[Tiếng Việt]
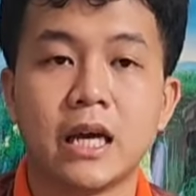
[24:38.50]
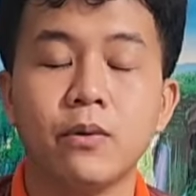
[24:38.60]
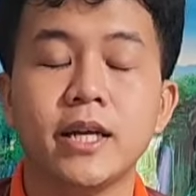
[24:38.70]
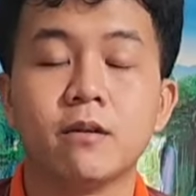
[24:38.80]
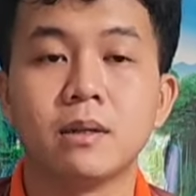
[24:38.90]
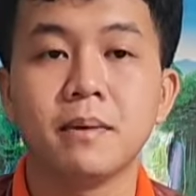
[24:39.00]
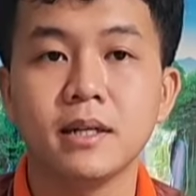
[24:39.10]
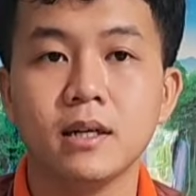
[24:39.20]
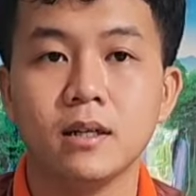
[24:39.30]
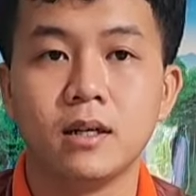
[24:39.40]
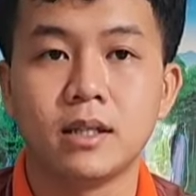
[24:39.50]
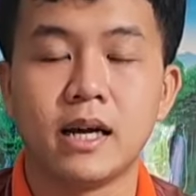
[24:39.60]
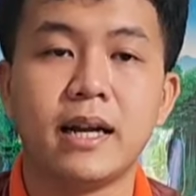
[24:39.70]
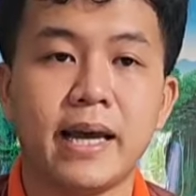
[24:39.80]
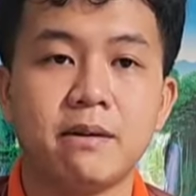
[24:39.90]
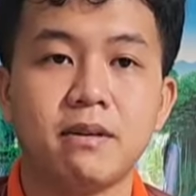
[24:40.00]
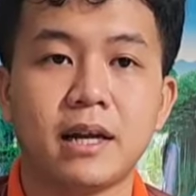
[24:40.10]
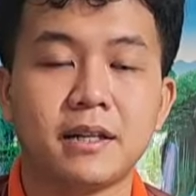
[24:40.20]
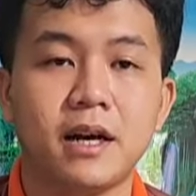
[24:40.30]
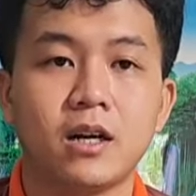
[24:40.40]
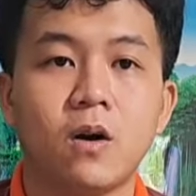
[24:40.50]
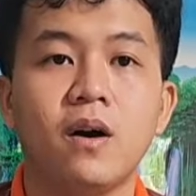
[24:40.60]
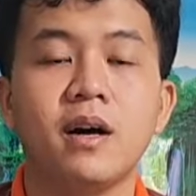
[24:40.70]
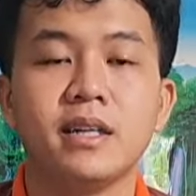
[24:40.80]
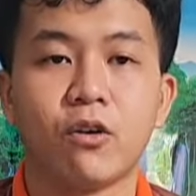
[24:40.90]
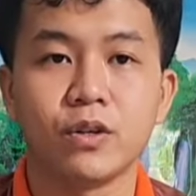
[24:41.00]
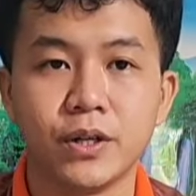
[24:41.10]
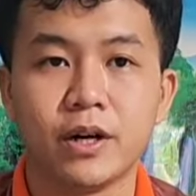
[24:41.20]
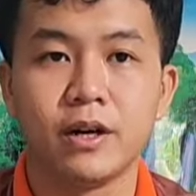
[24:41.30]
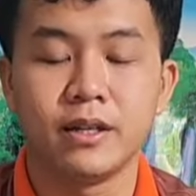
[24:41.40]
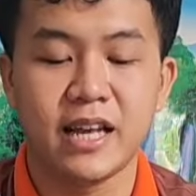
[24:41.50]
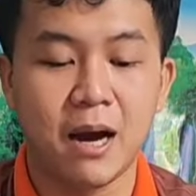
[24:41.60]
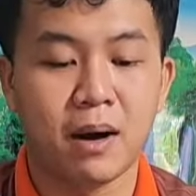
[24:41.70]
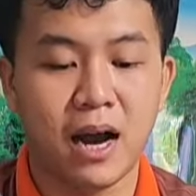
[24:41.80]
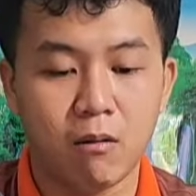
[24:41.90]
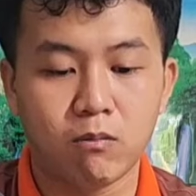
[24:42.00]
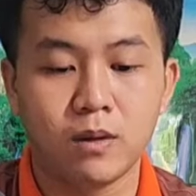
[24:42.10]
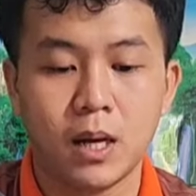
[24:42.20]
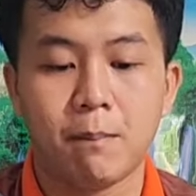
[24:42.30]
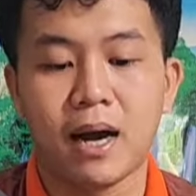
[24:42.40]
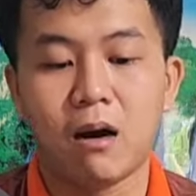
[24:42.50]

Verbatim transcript: Thì quý vị cũng đã biết đó thì ở đây Quốc Thành có dầu dừa và mật ong.